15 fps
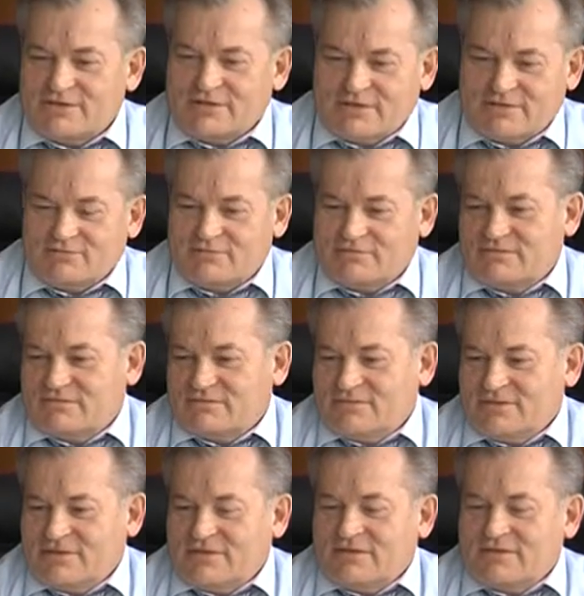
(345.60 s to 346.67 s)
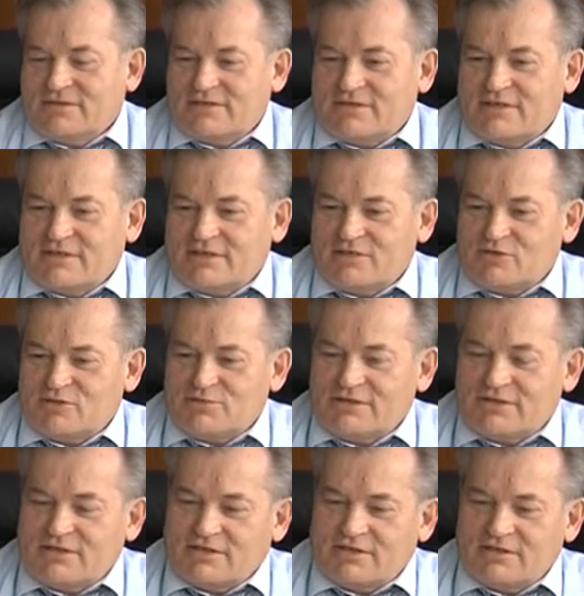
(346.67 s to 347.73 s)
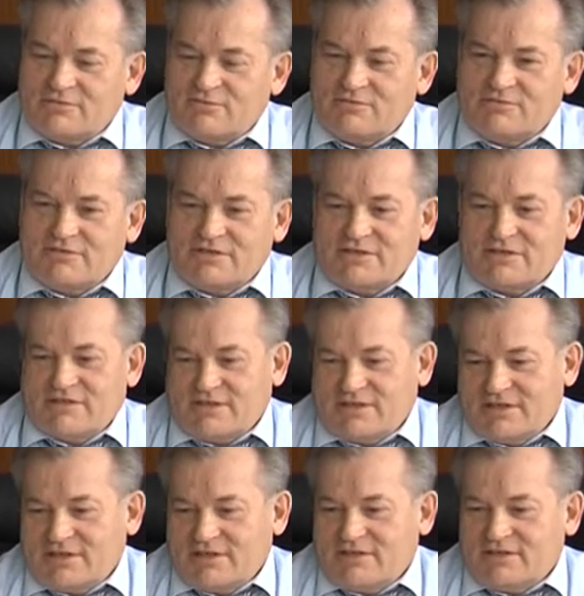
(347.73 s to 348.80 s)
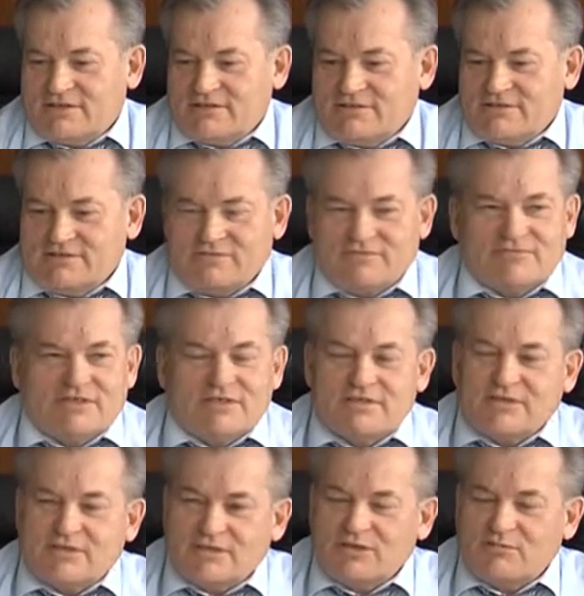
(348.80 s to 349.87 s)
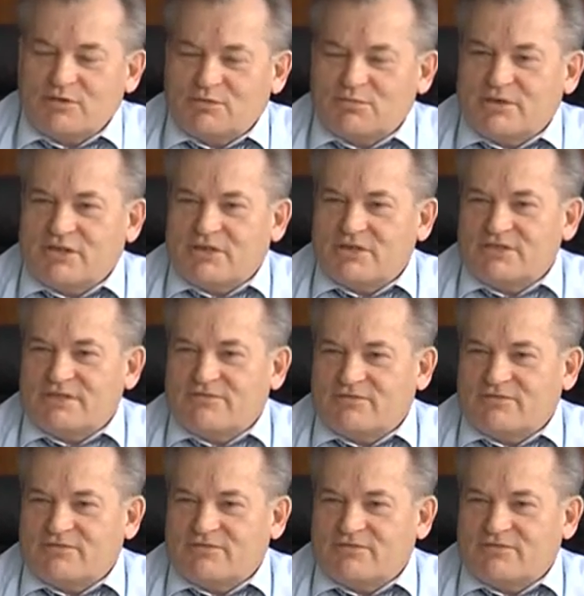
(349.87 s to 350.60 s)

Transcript: сам стараюсь постоянно бывать, и какие-то выездные мероприятия